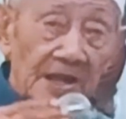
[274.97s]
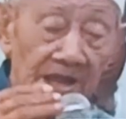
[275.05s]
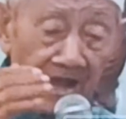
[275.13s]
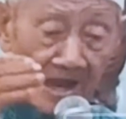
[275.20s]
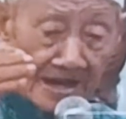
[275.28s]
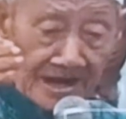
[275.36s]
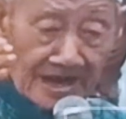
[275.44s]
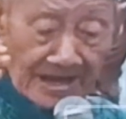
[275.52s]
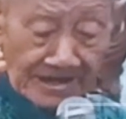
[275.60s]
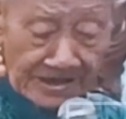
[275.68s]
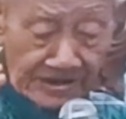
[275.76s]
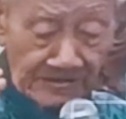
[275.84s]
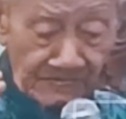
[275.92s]
anak
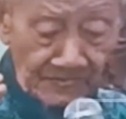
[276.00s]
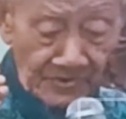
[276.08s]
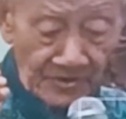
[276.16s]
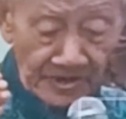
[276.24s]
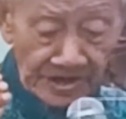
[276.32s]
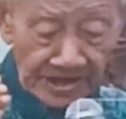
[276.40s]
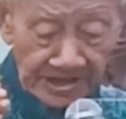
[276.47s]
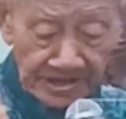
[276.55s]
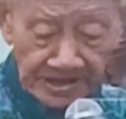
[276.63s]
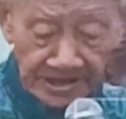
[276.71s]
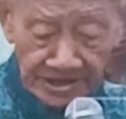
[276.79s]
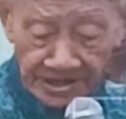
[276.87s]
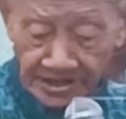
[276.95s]
limo
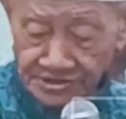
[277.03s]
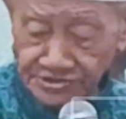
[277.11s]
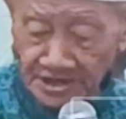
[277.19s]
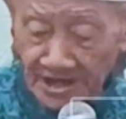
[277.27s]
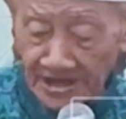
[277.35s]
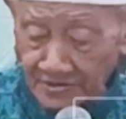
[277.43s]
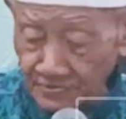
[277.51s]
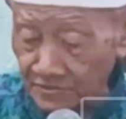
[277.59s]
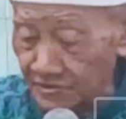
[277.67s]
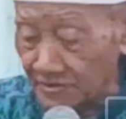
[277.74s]
niki selalu